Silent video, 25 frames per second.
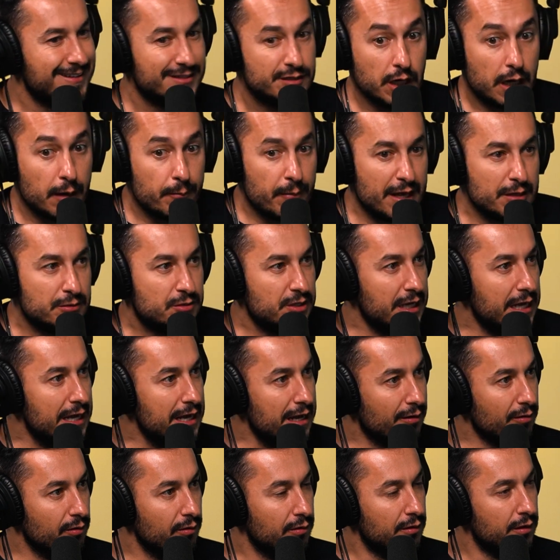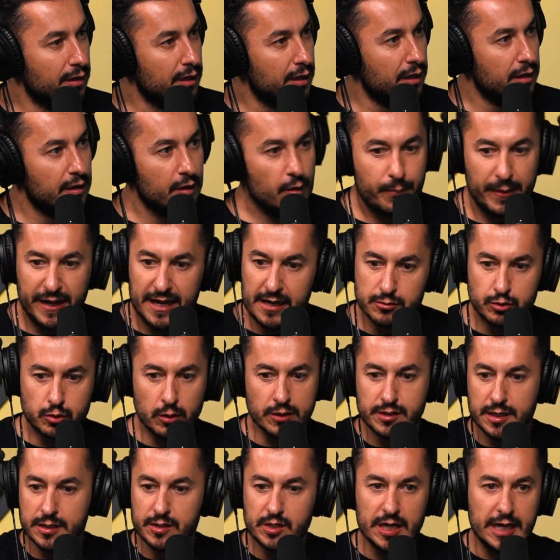tinha acabado o dinheiro. Eu peguei as
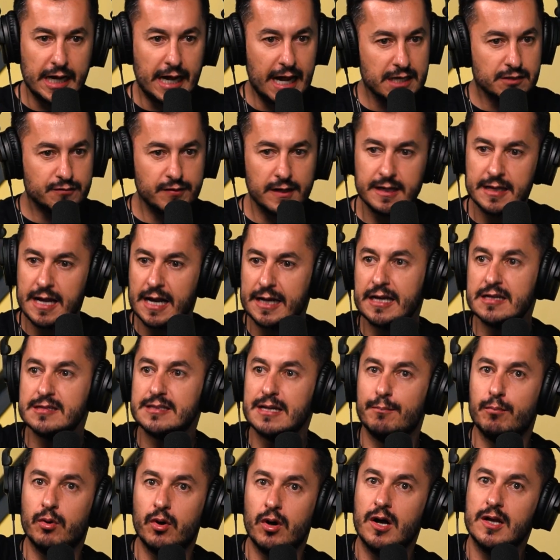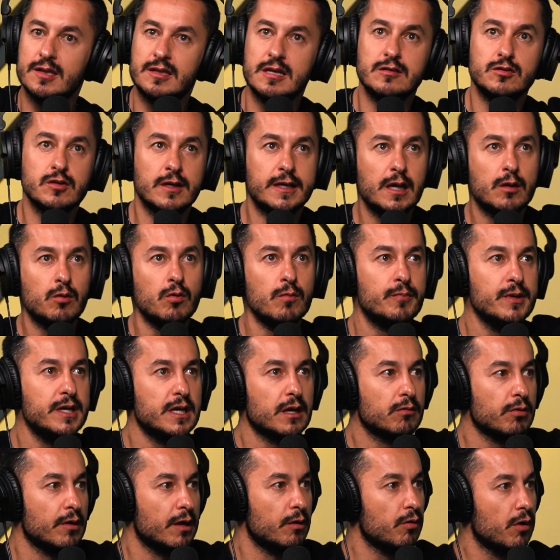coisas que tinha em casa, falei, dá aqui essa bota, isso aqui
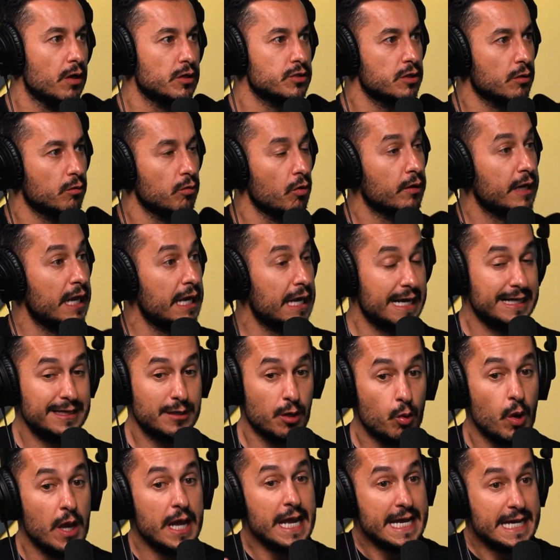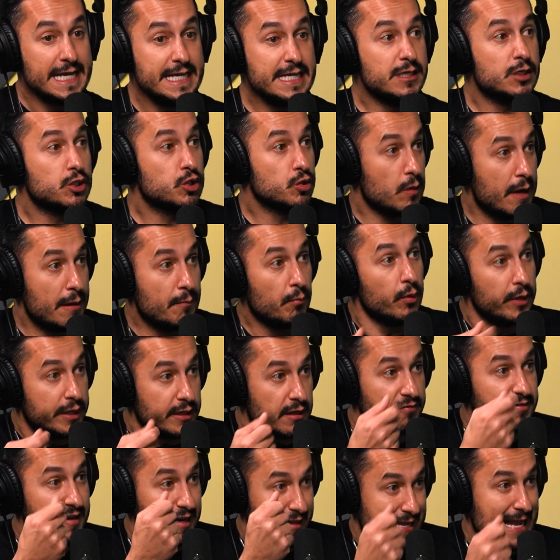combina com o negócio, e coloquei lá. Então, isso é
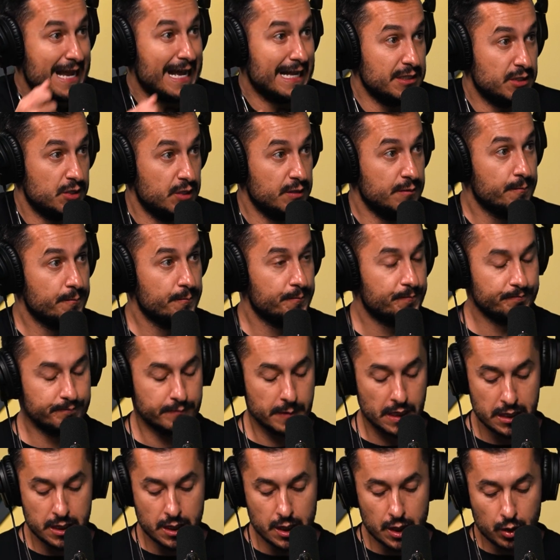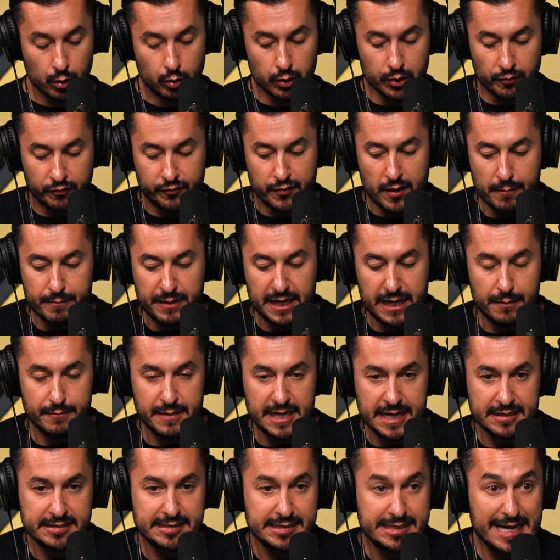muita verdade. Quando eu fui abrir a
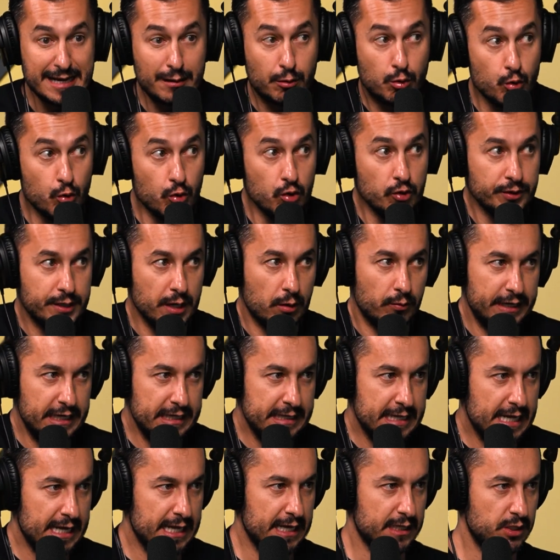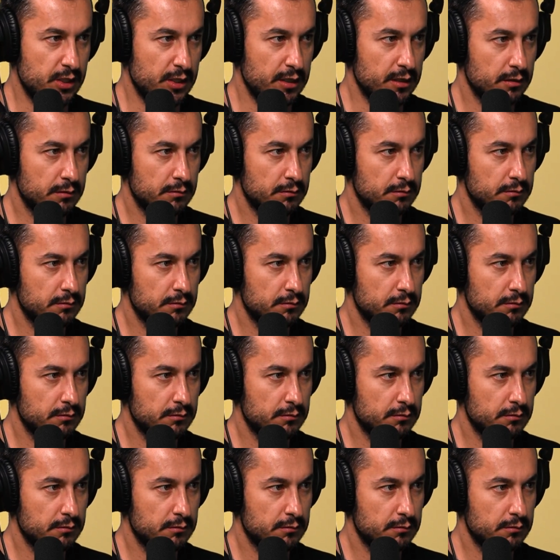minha segunda unidade,